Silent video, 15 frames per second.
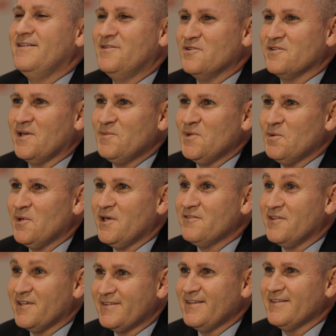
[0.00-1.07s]
Die
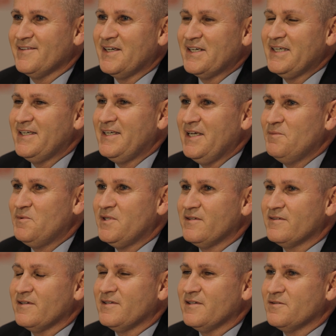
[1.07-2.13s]
Zusammenarbeit war sehr, sehr angenehm.
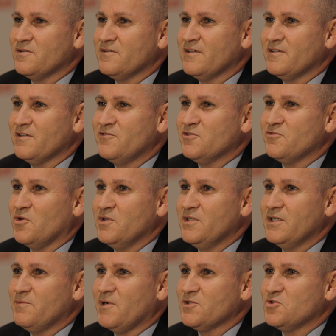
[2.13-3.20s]
Es hat also sehr, sehr viel
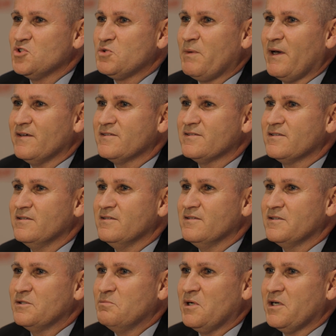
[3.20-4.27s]
Freude gemacht und Spaß
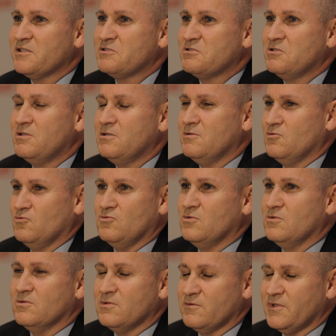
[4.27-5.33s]
äh, gemacht
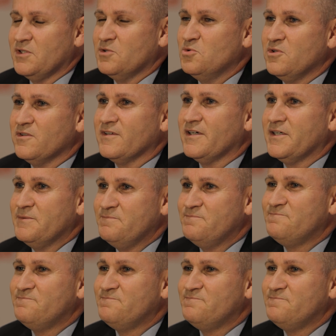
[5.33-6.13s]
und war eine gute Sache.